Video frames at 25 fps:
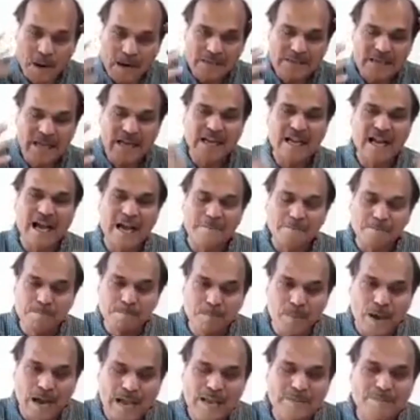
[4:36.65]
মাথার ঘাম
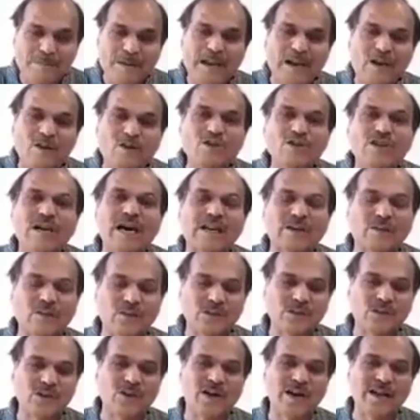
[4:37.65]
পায়ে ফেলে রোজগার
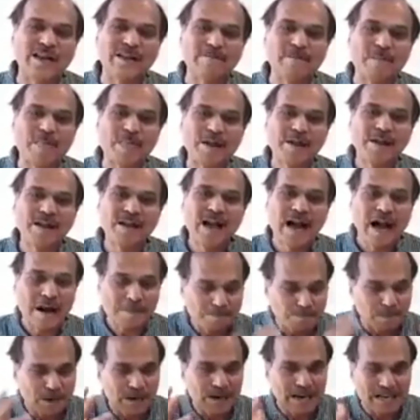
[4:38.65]
করতে হয়
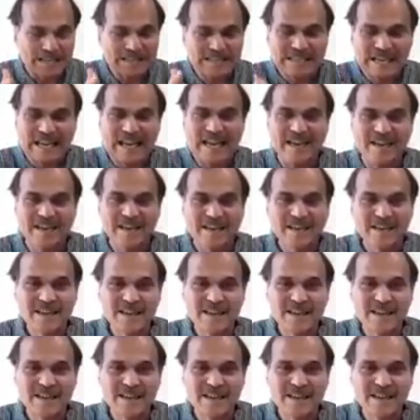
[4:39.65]
আপনার রাজ্যে